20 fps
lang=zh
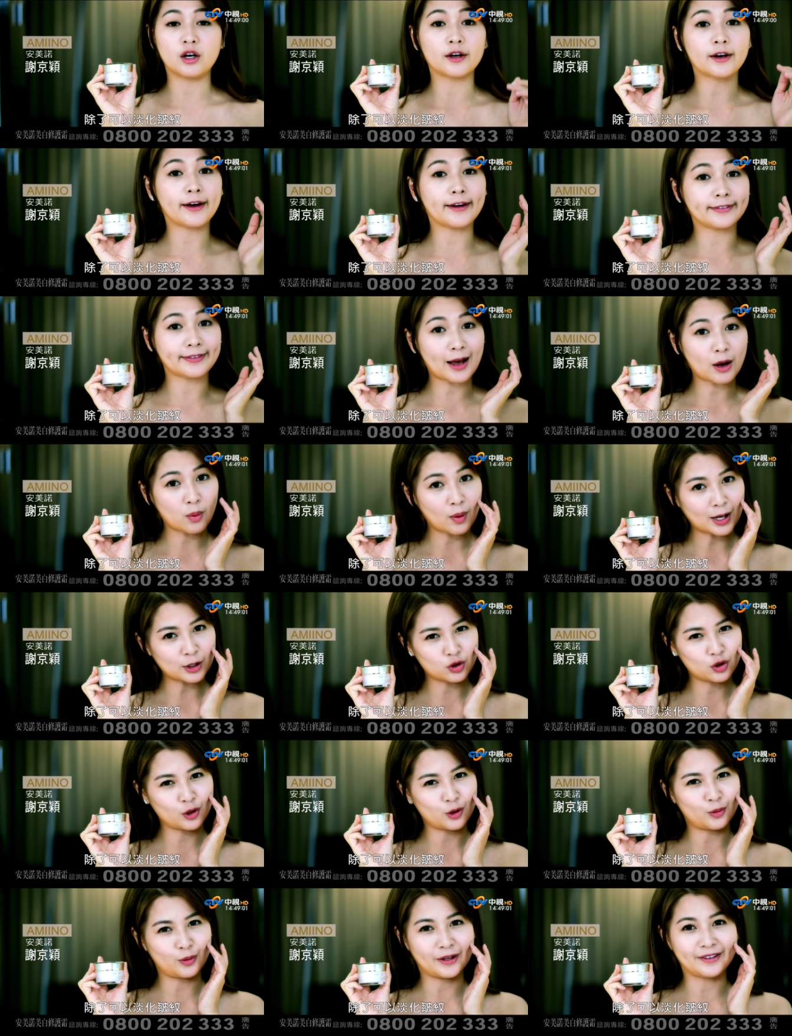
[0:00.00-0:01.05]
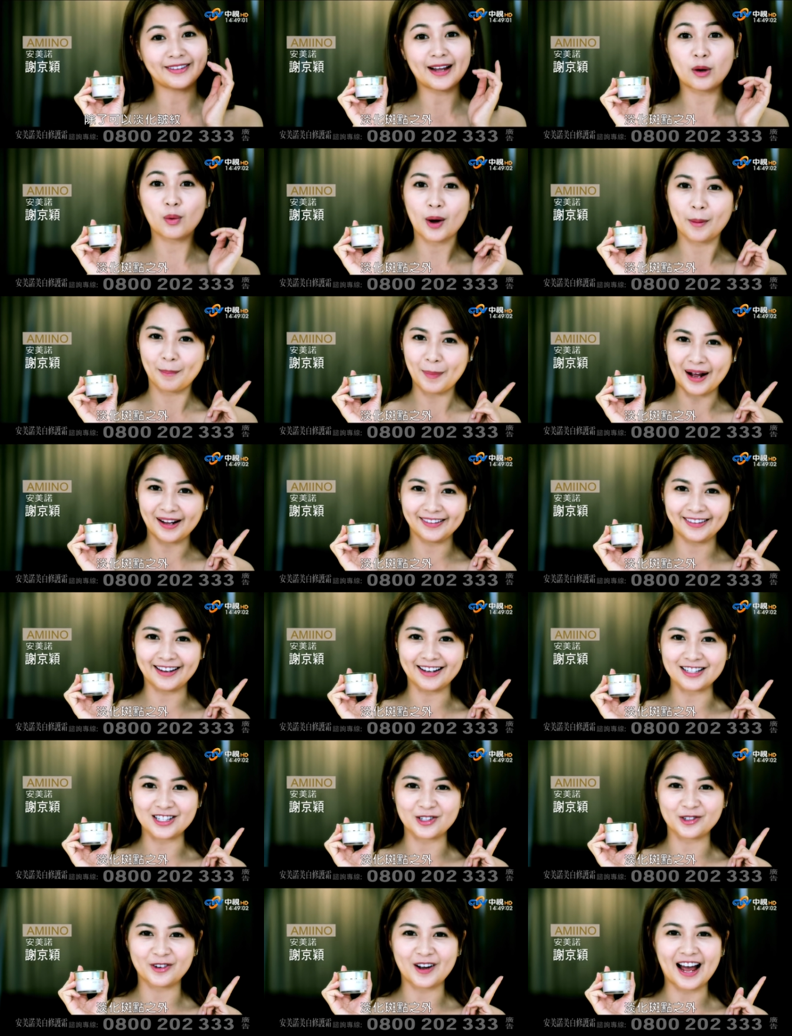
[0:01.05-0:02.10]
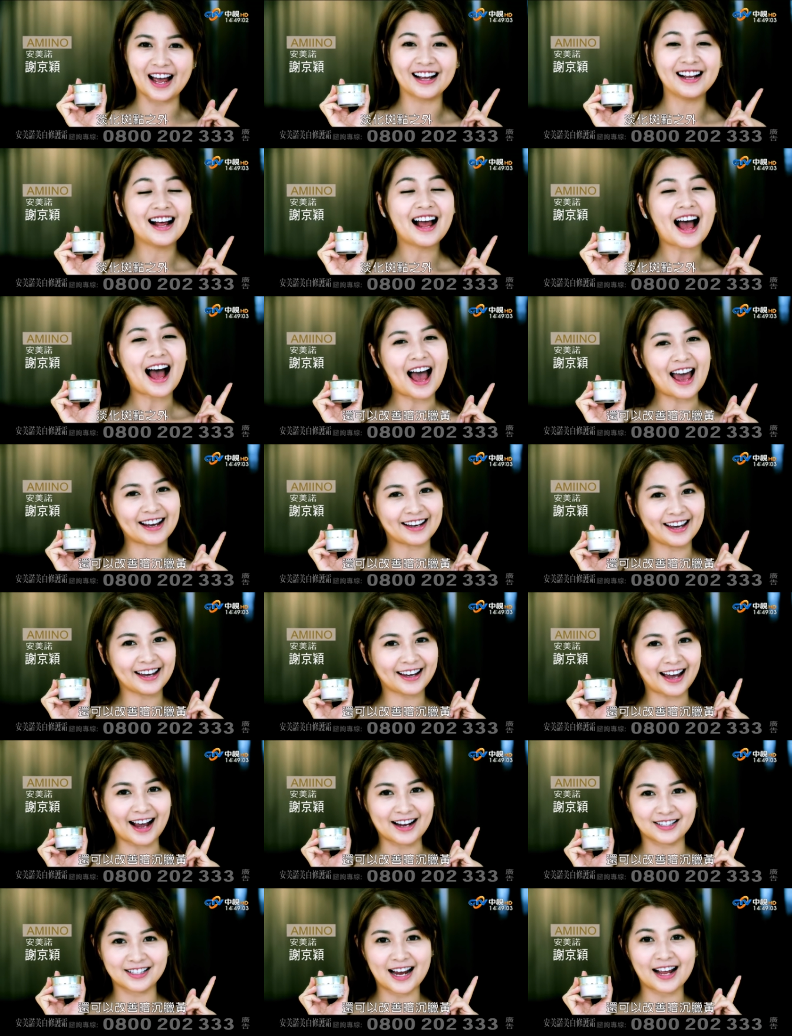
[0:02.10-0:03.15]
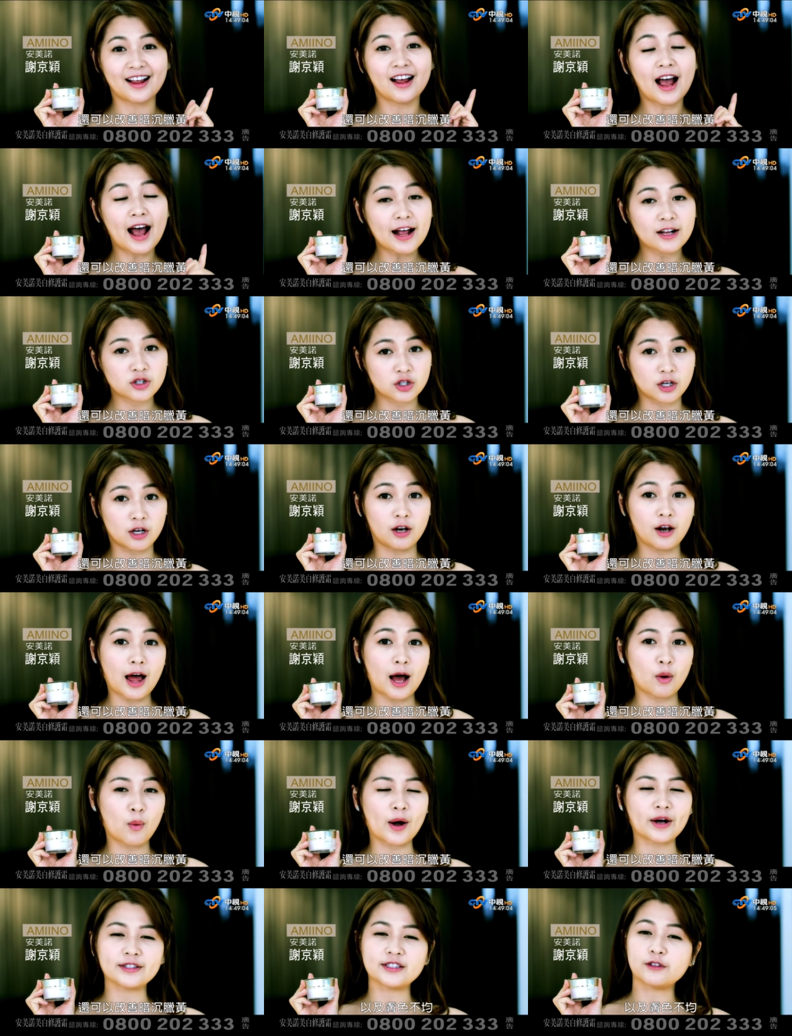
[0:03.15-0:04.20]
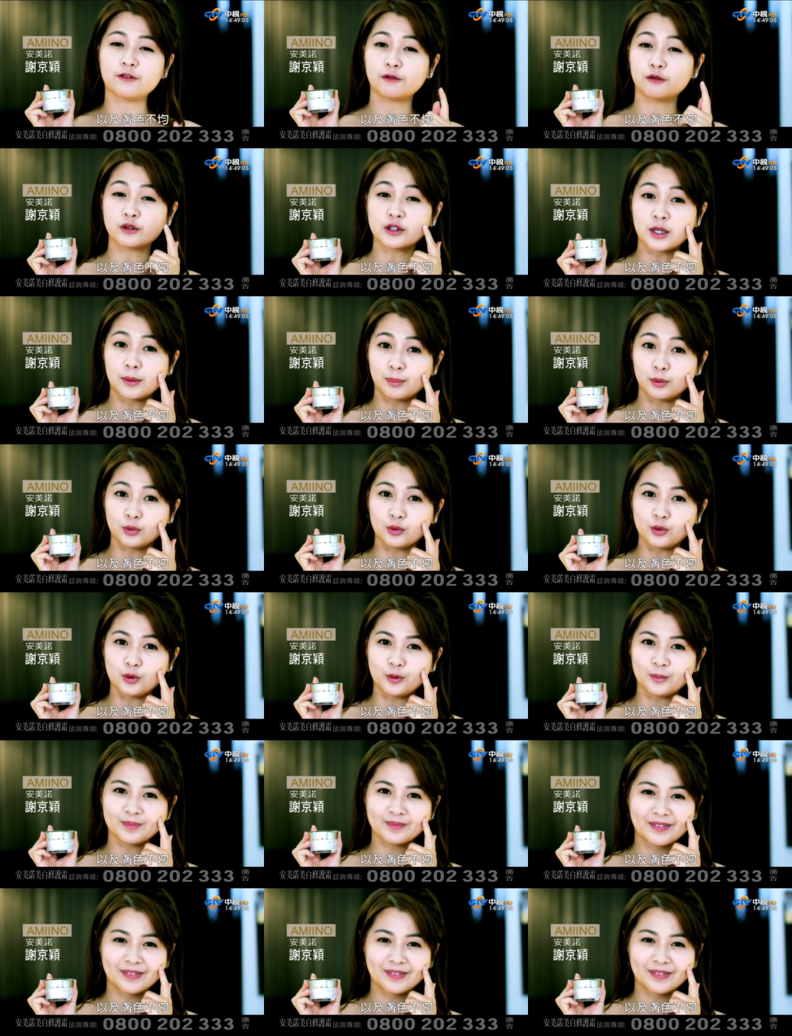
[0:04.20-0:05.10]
了可以淡化皱纹、淡化斑点之外，还可以改善暗沉、蜡黄以及肤色不均，